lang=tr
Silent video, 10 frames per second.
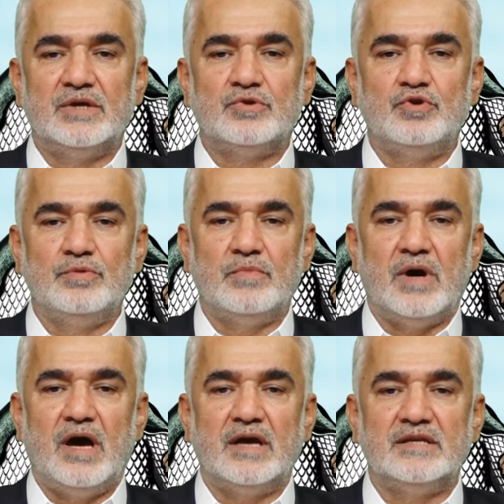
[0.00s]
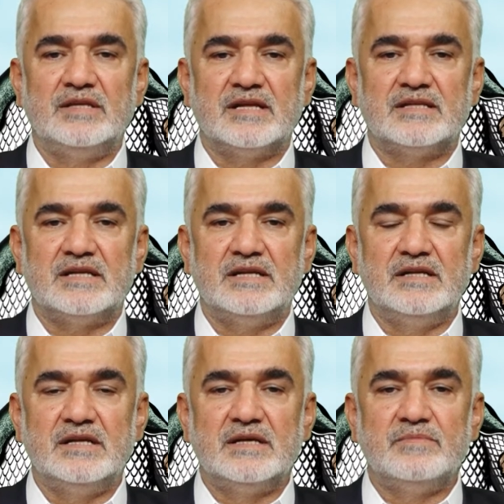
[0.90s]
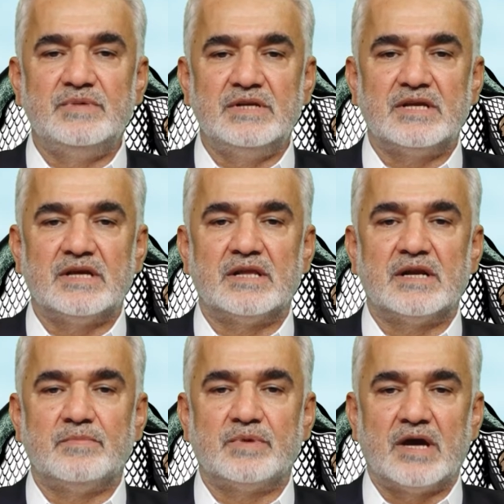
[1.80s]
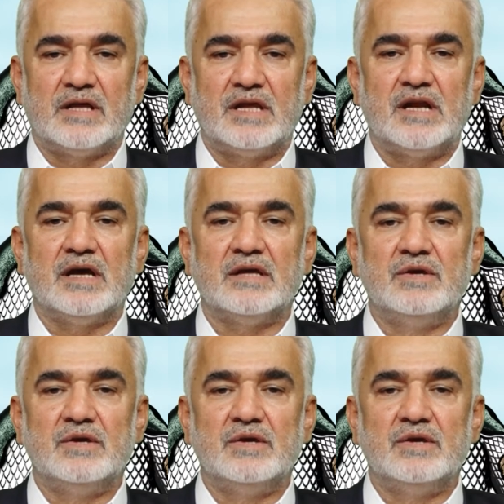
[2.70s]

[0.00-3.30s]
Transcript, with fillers: tüm aidiyetlerin bir kenara bırakılarak